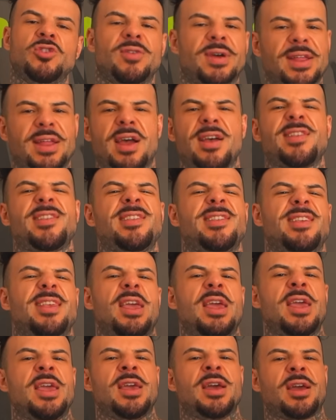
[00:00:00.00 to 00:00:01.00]
onde vai ter a
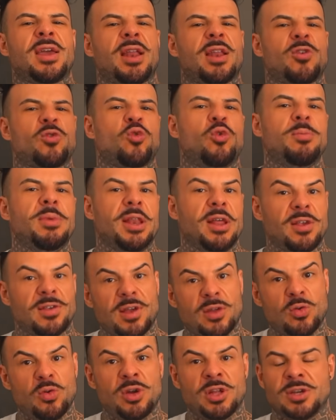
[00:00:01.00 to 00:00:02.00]
ceia, aquelas
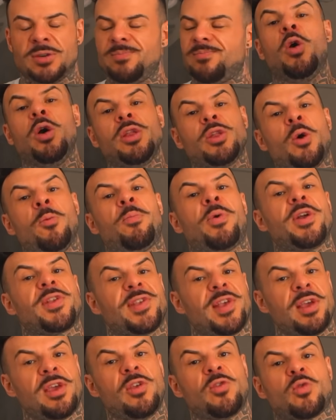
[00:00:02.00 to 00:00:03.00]
cumilança toda, ou então pode
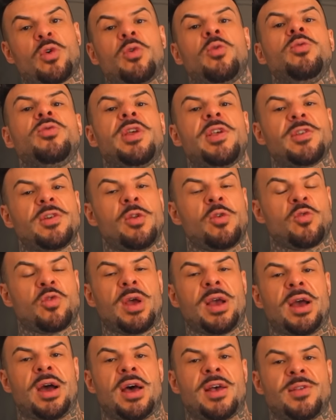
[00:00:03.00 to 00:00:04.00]
ser que isso aconteça na
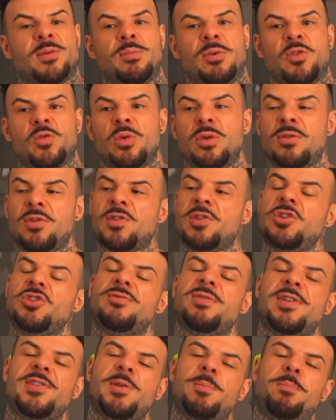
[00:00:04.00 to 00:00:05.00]
sua casa, mas quando você
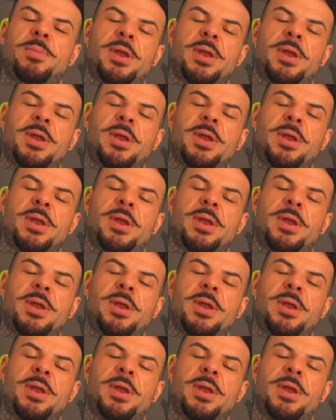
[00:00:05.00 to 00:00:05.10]
estiver se